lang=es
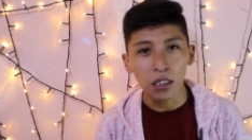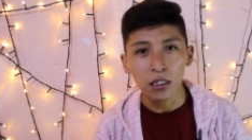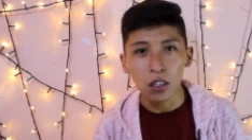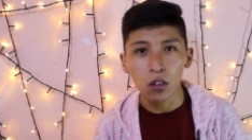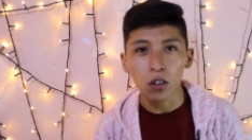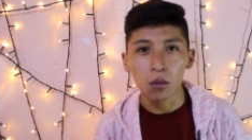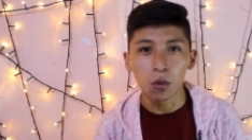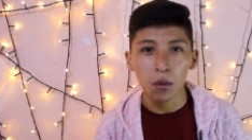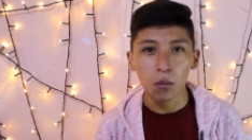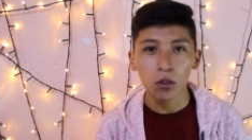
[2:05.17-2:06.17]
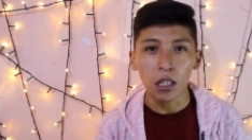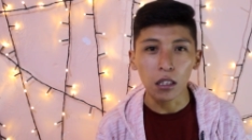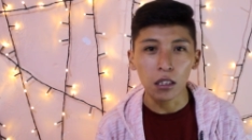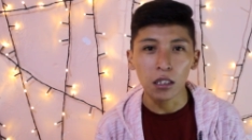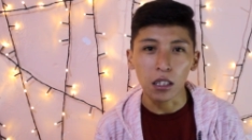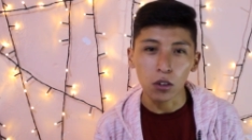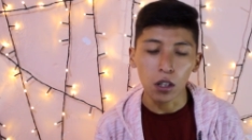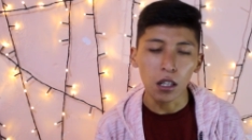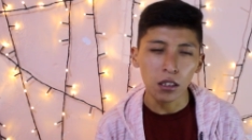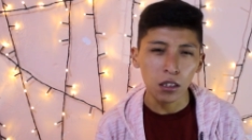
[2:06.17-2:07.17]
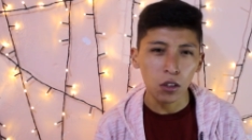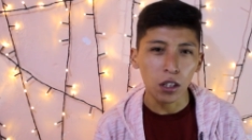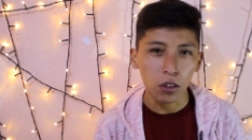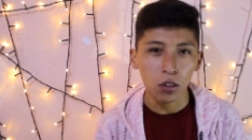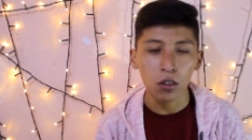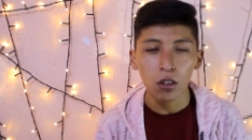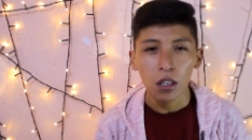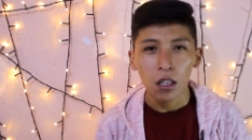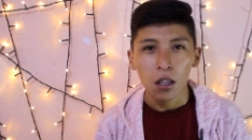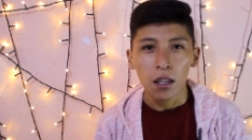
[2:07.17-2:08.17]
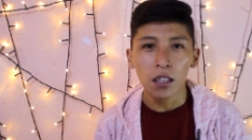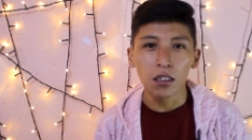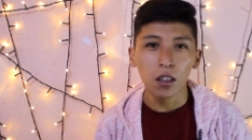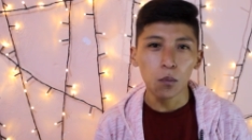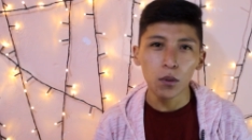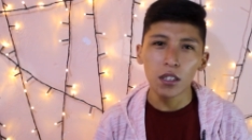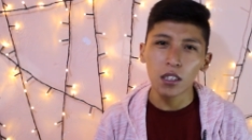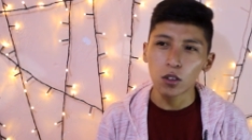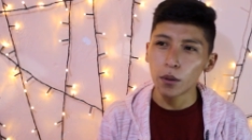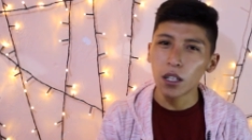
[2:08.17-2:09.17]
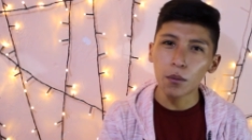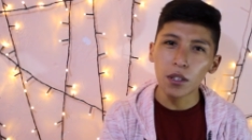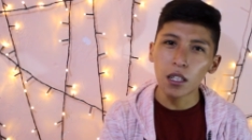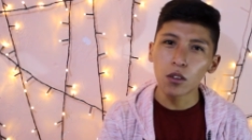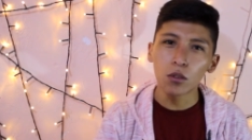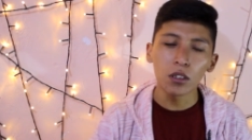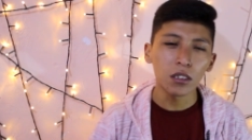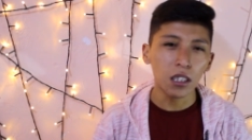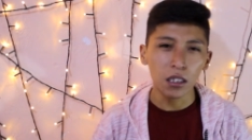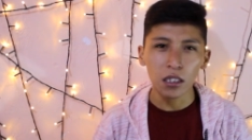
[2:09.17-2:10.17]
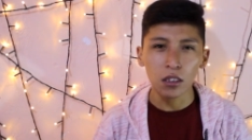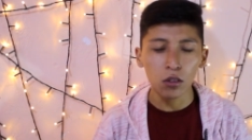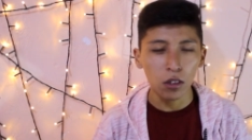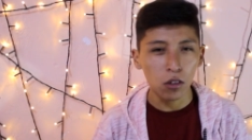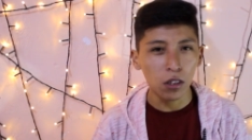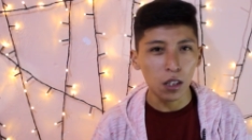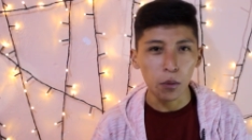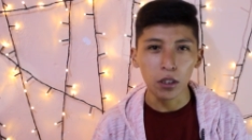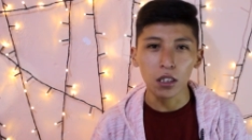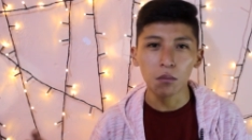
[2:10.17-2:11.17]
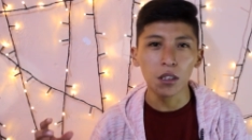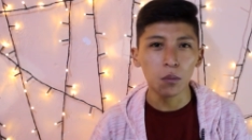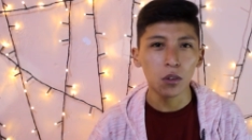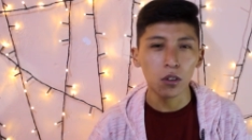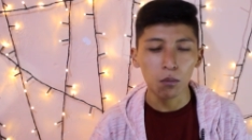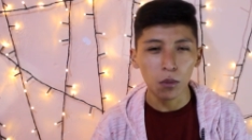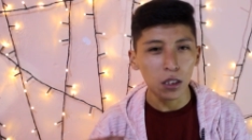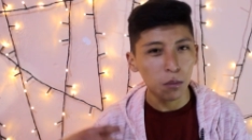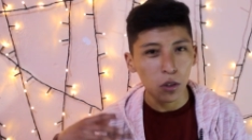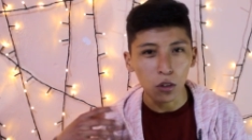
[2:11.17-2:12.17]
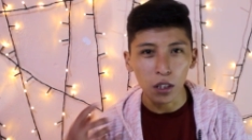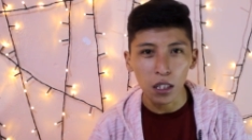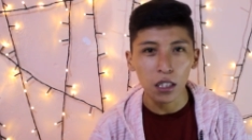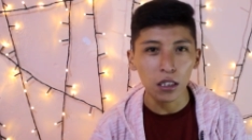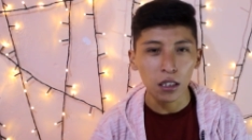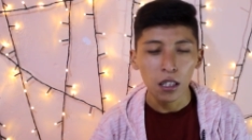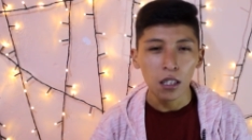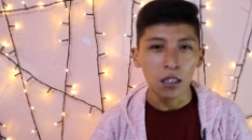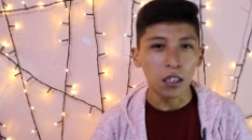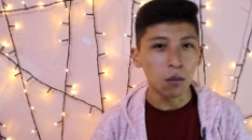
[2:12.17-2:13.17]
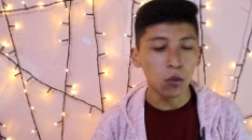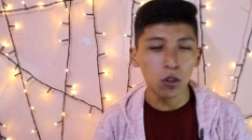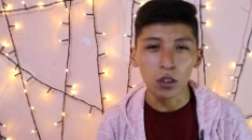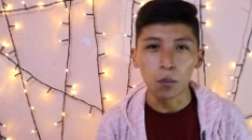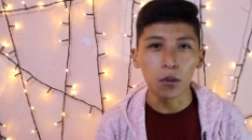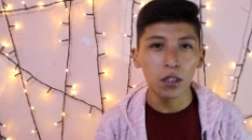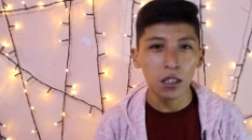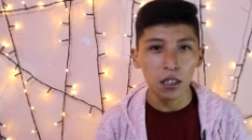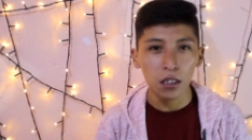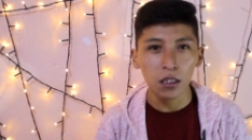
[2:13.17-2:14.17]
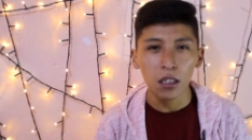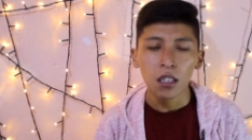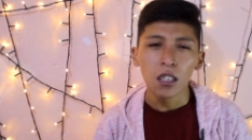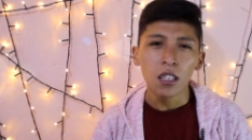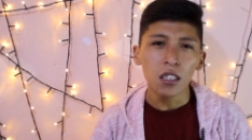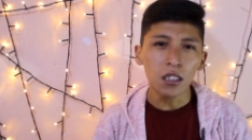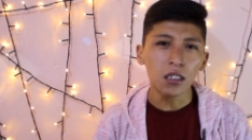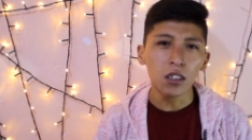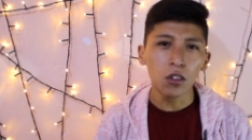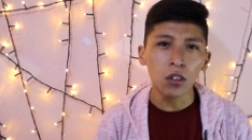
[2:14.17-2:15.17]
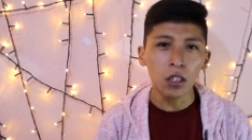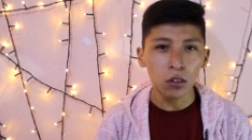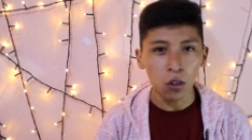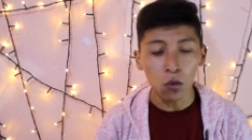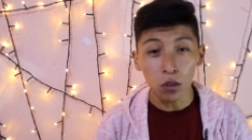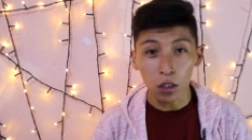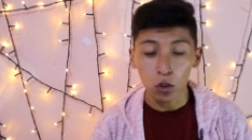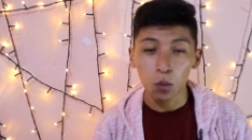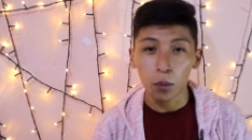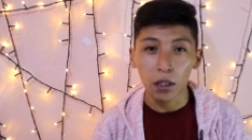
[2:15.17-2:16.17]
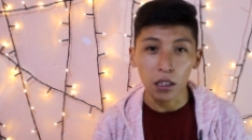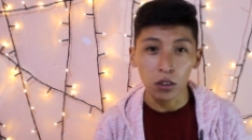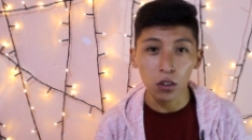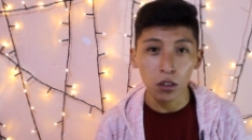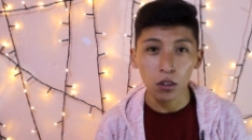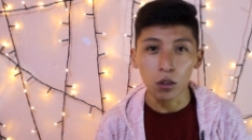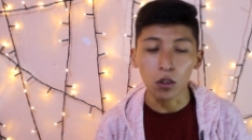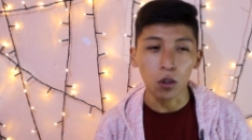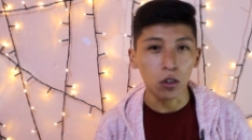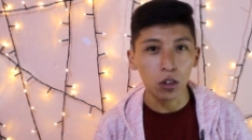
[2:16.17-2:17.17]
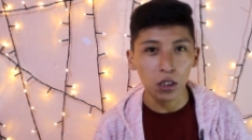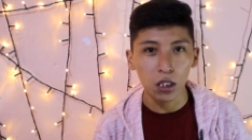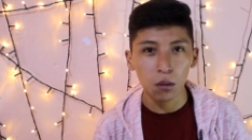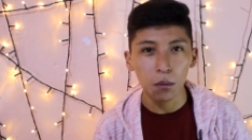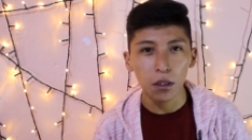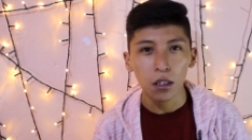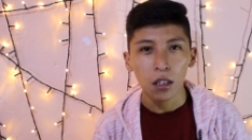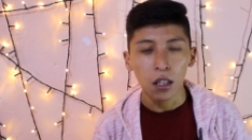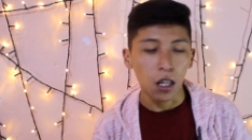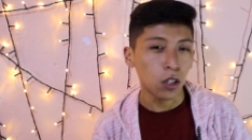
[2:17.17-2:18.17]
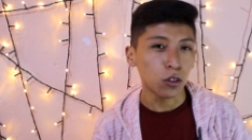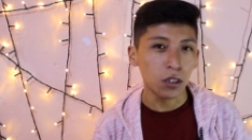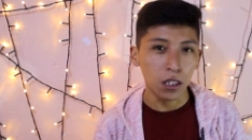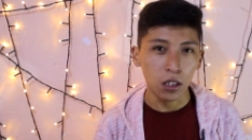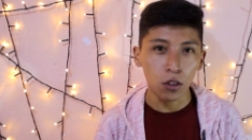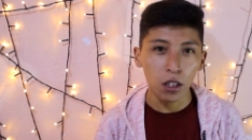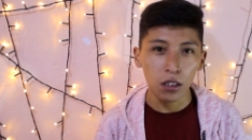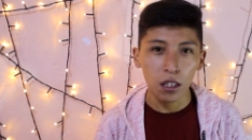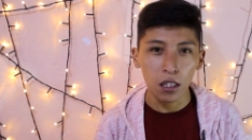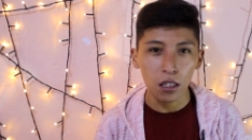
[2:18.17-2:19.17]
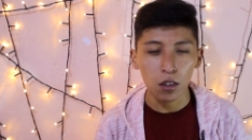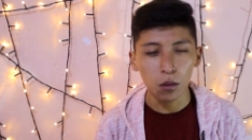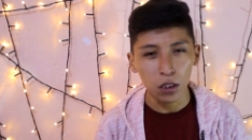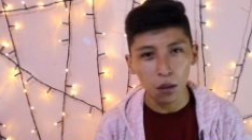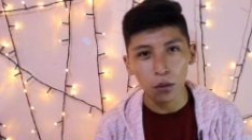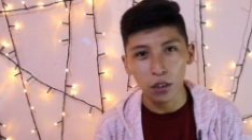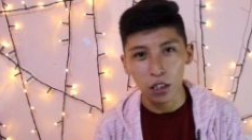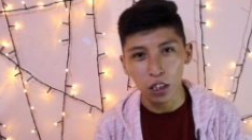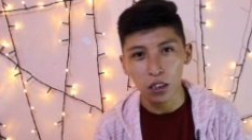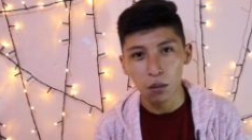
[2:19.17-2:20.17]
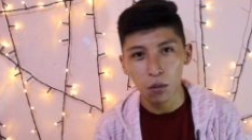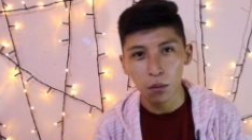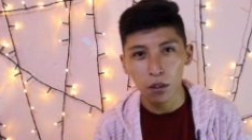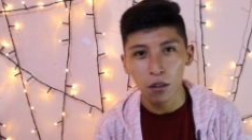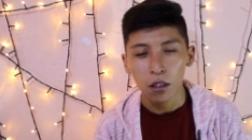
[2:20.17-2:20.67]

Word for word: señor, como vimos, ese, ese señor Antonio, él te lo puede resolver la vida en un instante. Es una de las personas más, más millonarias del mundo, se podría decirse. Ese señor hizo una de sus publicaciones, bueno, cuando Justin Bieber, en su trayectoria, de como sabemos que Justin Bieber,